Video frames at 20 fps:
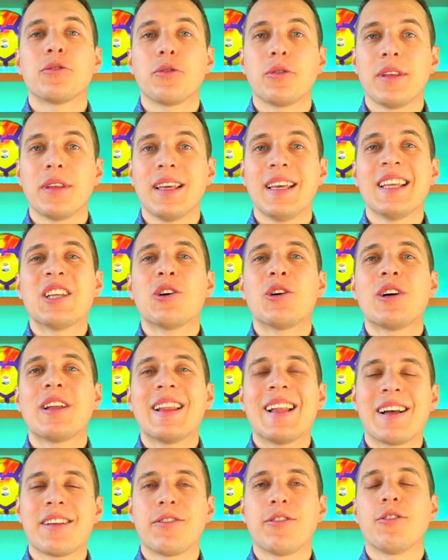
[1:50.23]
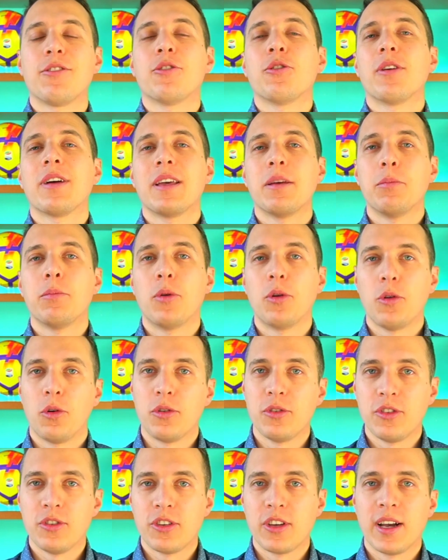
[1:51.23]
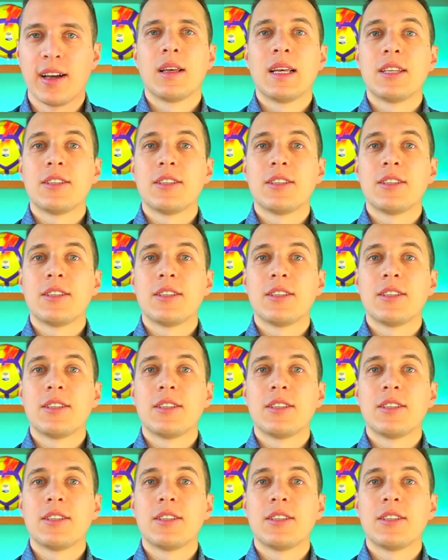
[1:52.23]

Torino, Lazio e Bologna.